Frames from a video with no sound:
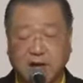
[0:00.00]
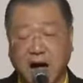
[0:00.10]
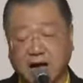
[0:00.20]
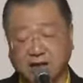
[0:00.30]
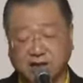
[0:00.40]

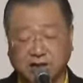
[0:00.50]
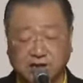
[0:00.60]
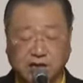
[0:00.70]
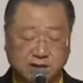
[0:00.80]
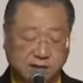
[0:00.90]
他
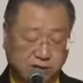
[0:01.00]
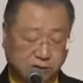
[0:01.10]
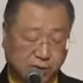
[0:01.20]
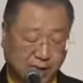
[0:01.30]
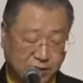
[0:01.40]
依仗着
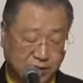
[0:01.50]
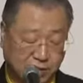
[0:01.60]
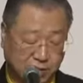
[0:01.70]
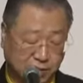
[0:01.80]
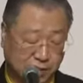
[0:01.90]
权
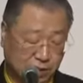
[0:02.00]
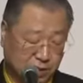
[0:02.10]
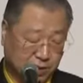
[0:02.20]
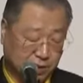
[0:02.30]
势，